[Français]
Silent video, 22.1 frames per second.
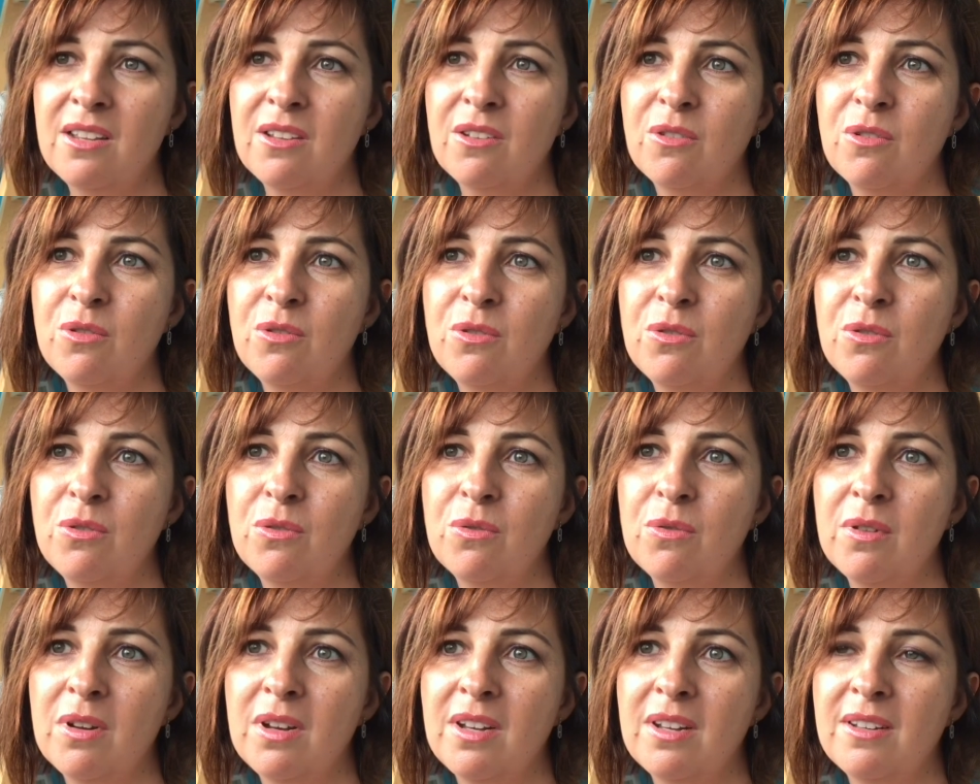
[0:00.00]
que ce
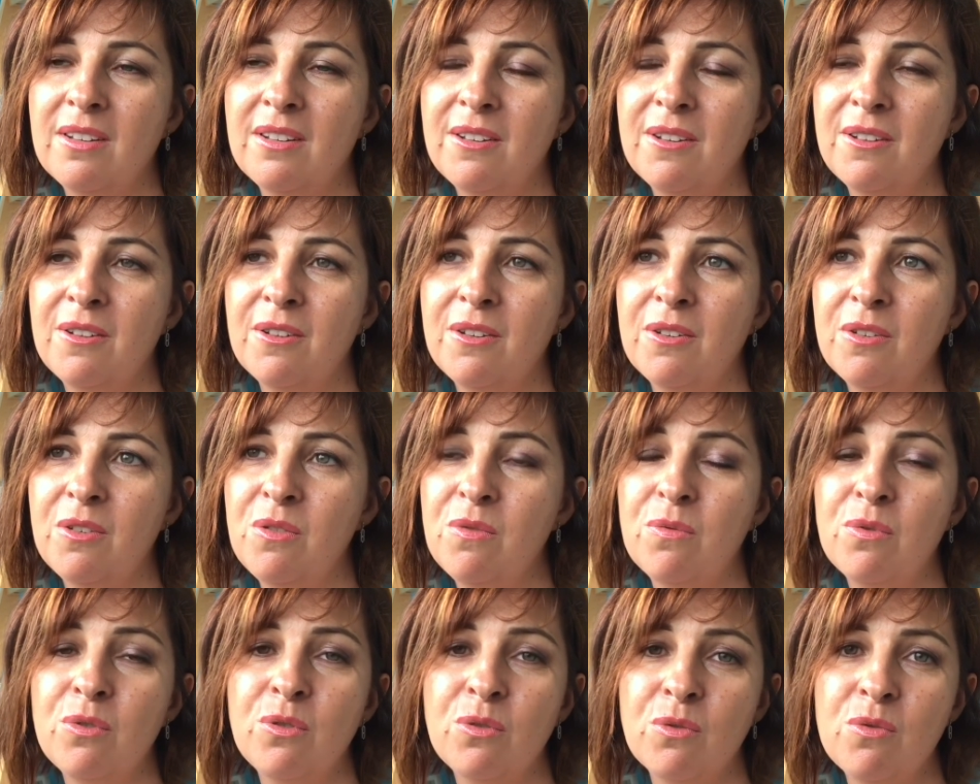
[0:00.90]
soit euh, une
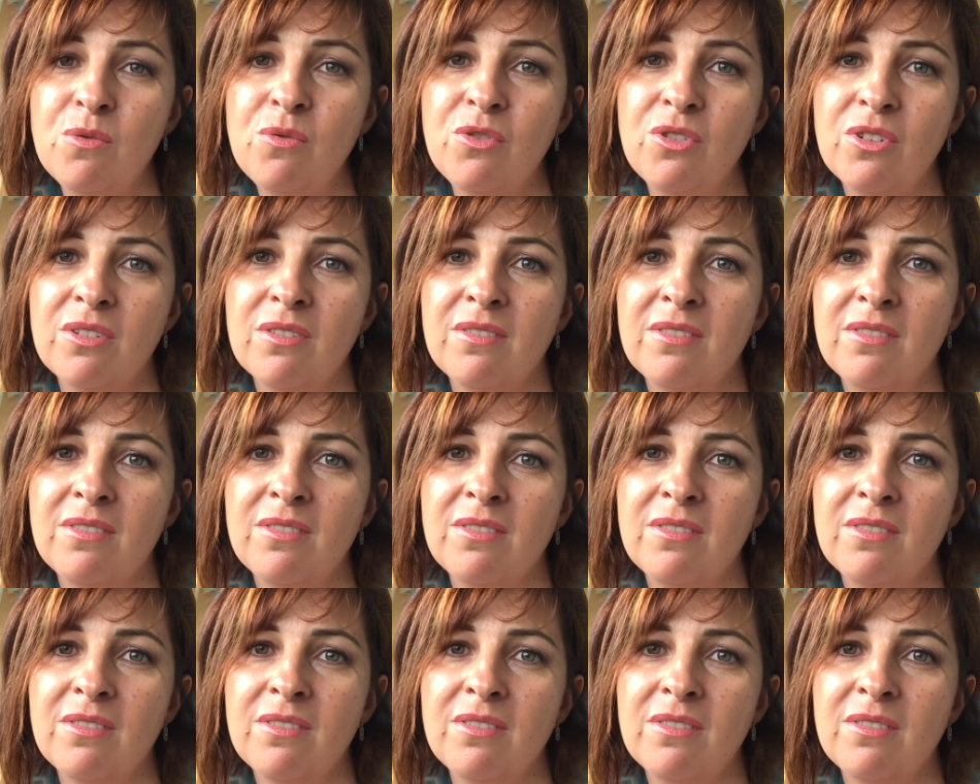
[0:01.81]
fausse couche,